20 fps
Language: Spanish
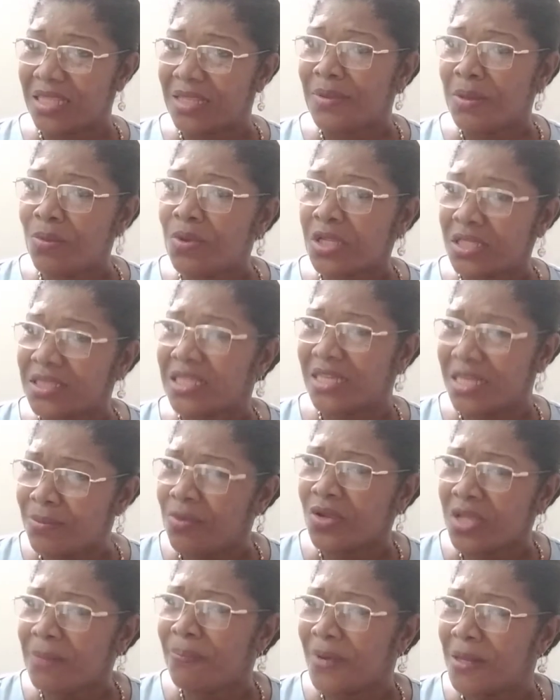
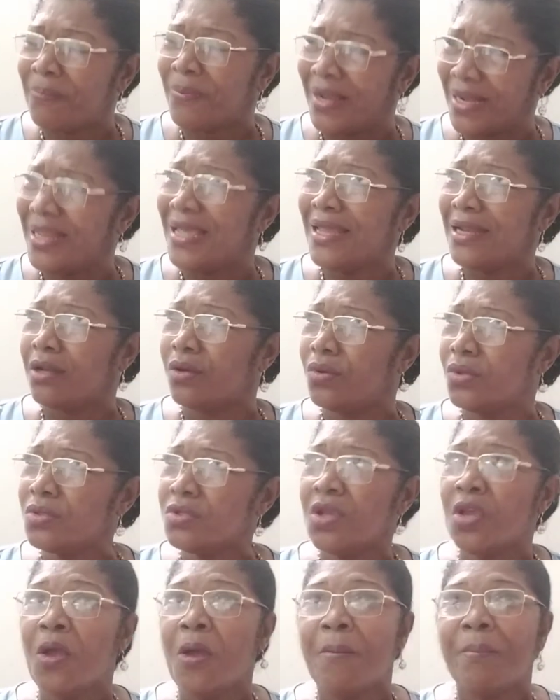tenemos que
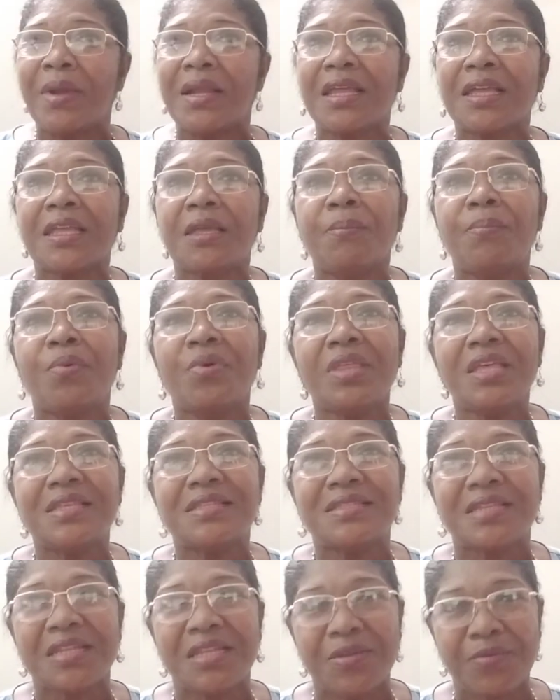prepararlos para que
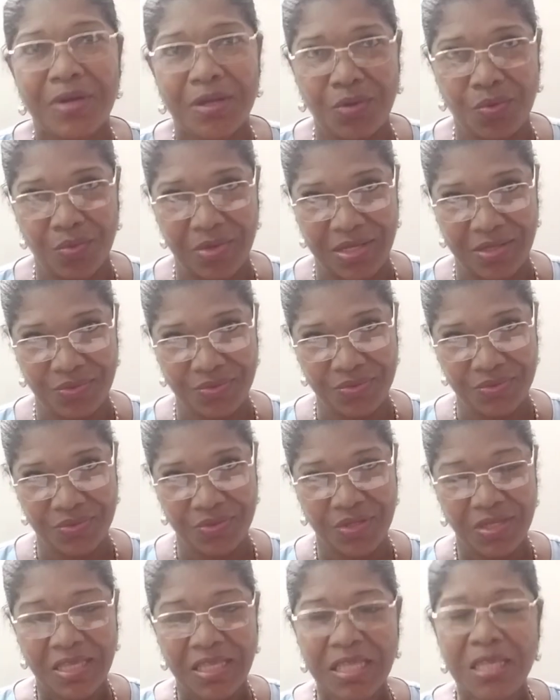puedan ser evaluados
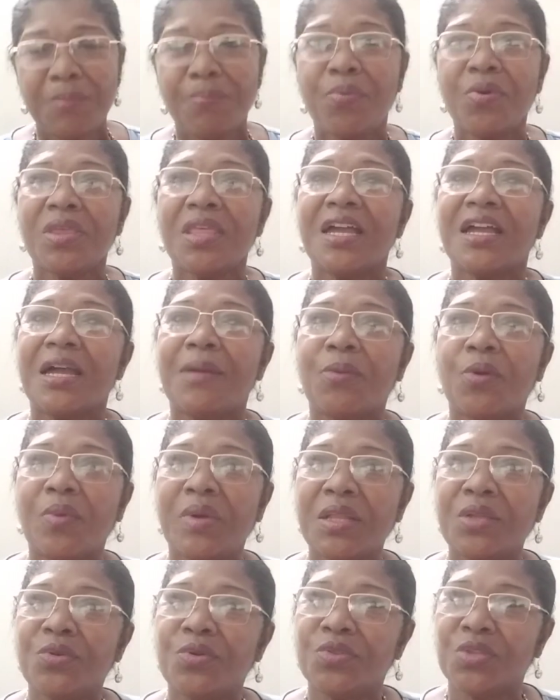y puedan
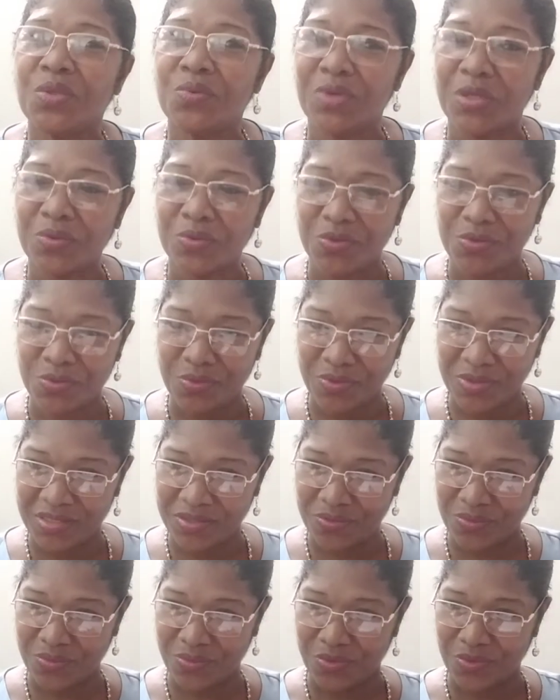aprobar y continuar con sus
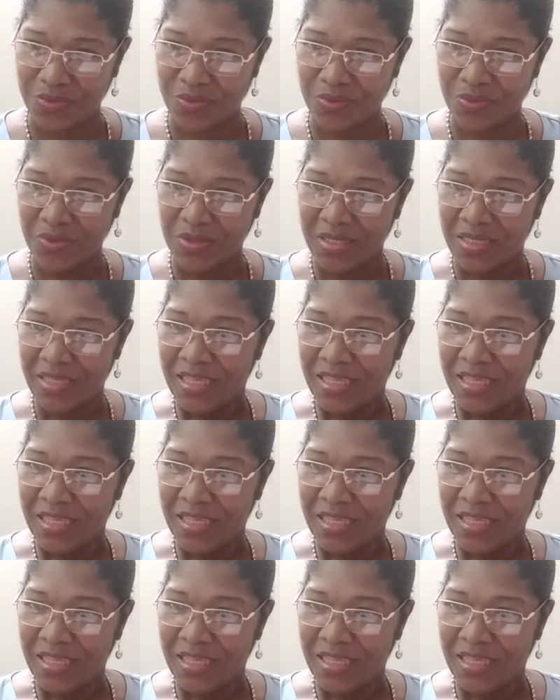estudios.